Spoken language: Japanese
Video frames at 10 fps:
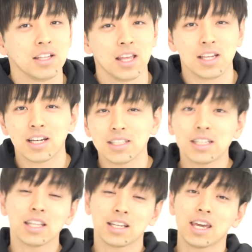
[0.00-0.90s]
で、いっかい
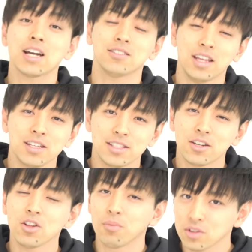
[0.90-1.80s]
立てた計画ね、捨て
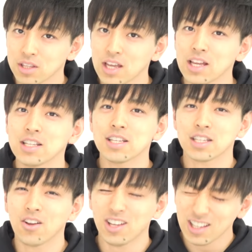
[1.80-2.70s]
るのもったいないんです
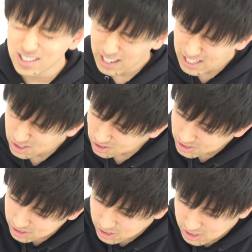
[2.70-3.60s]
けど、いっかいちょっと
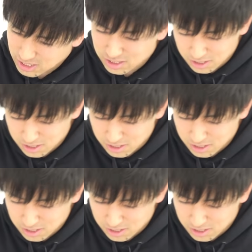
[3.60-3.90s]
クシャクシャクシャク